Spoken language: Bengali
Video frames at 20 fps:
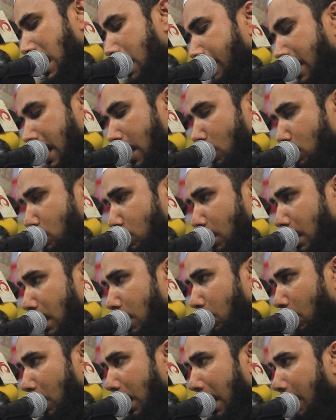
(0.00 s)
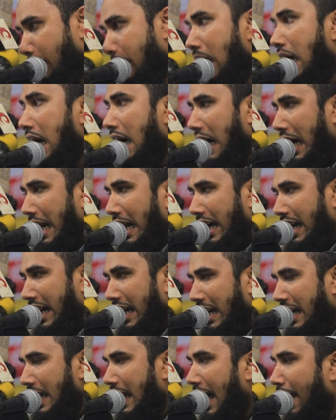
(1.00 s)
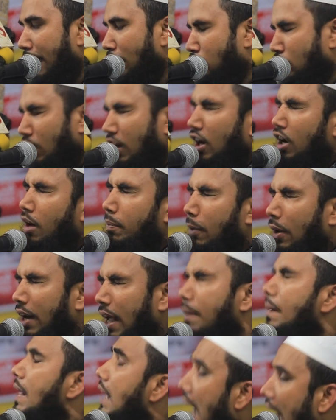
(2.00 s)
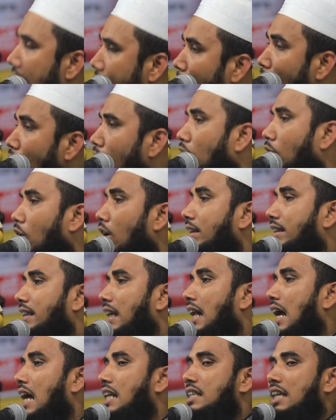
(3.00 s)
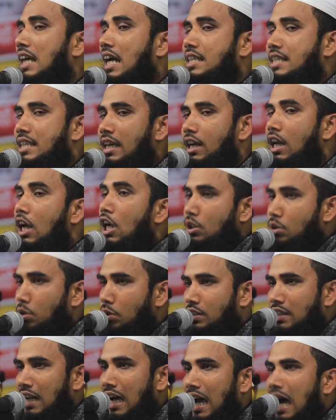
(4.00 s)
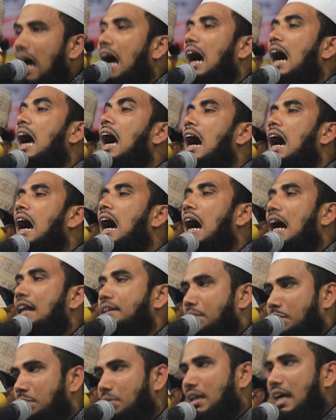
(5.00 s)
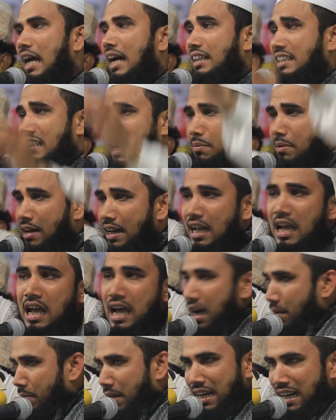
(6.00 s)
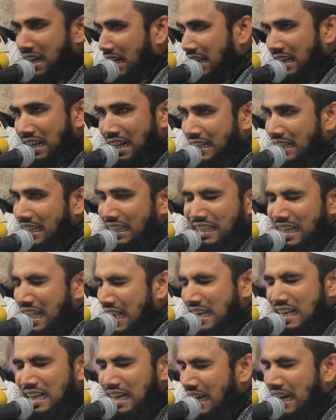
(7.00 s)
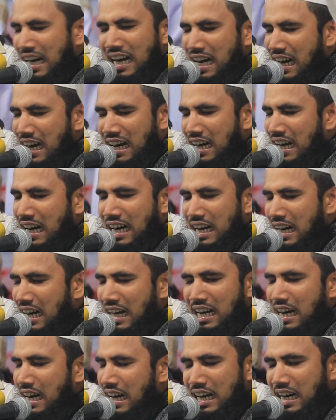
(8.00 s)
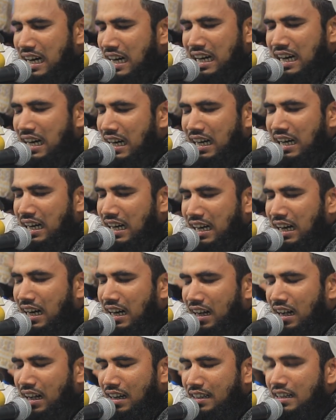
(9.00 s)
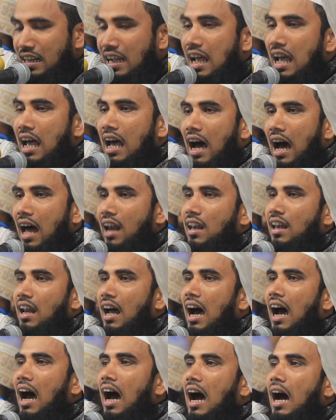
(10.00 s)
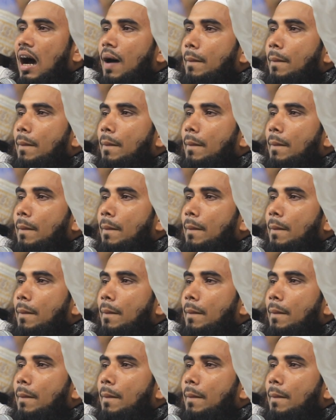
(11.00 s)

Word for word: যে আমি আলোচনা করলাম কারা কারা এই আলোচনার ওপরে আমল করতে রাজি আছেন দুইটা হাত তুলে একটা বার আমার আল্লাহকে দেখান আল্লাহ